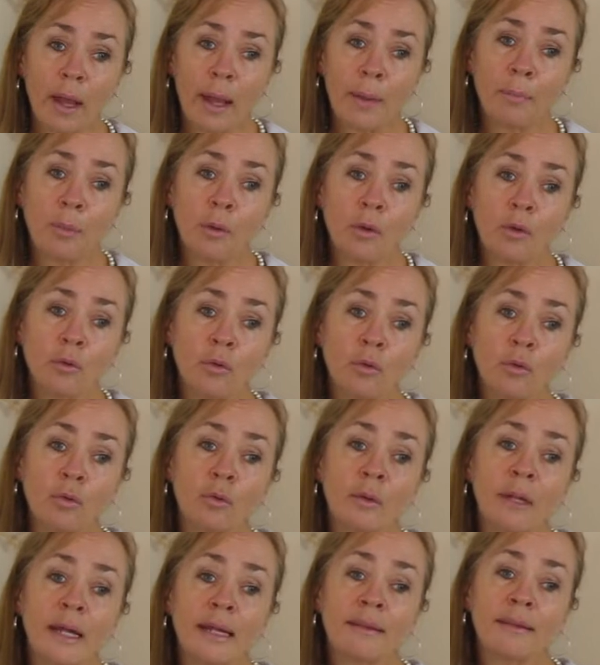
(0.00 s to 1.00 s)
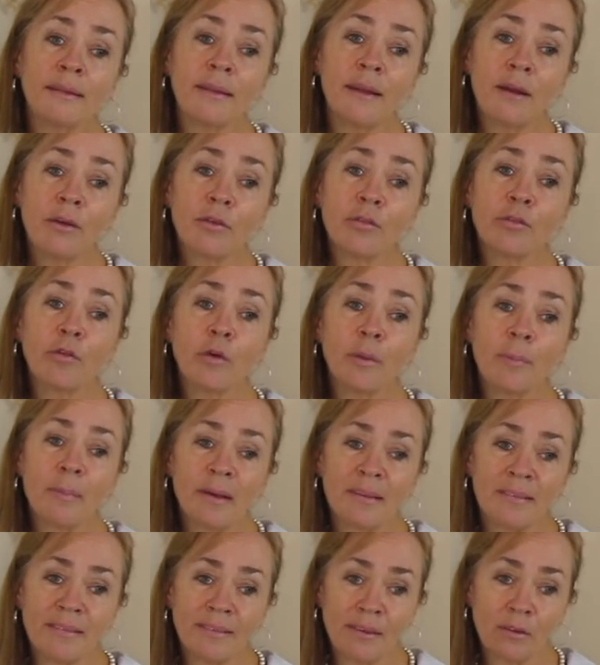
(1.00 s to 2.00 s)
é produto da
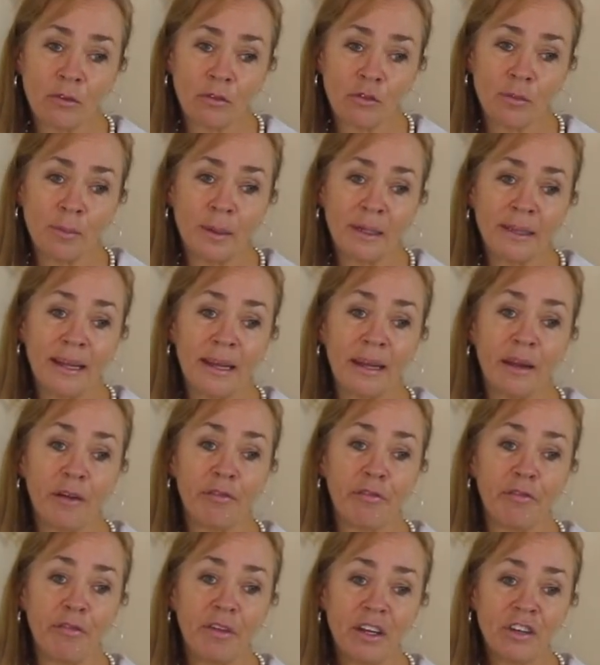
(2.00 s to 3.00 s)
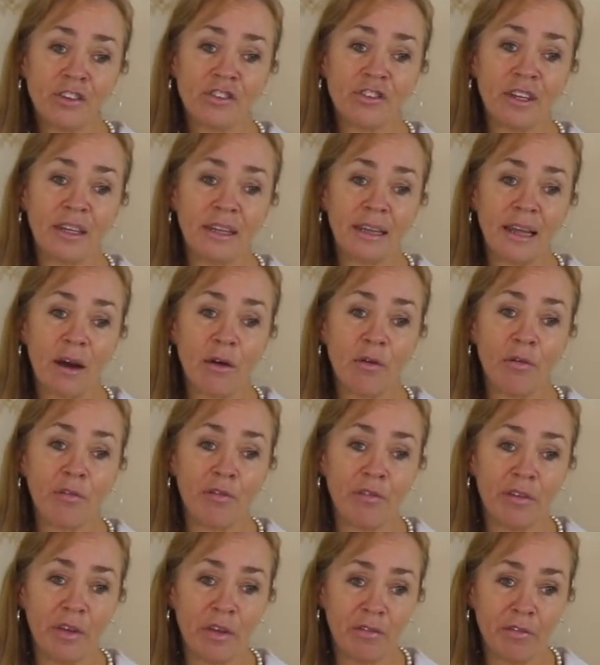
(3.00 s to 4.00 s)
transformação de matéria vegetal
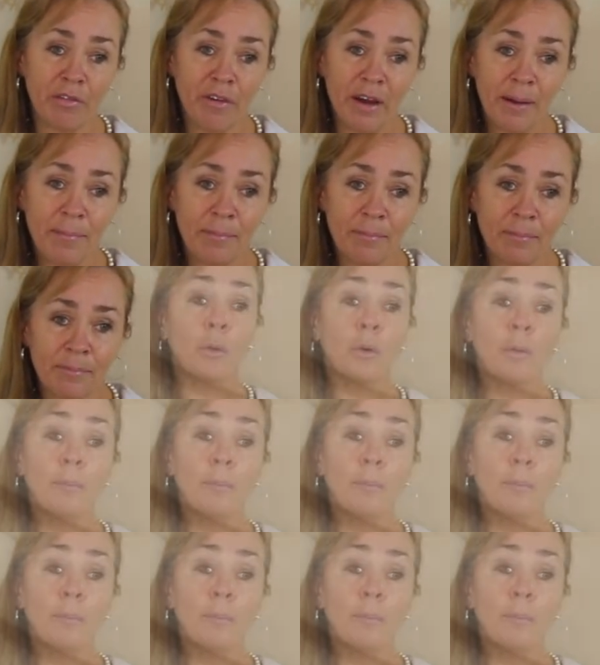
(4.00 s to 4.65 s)
viva por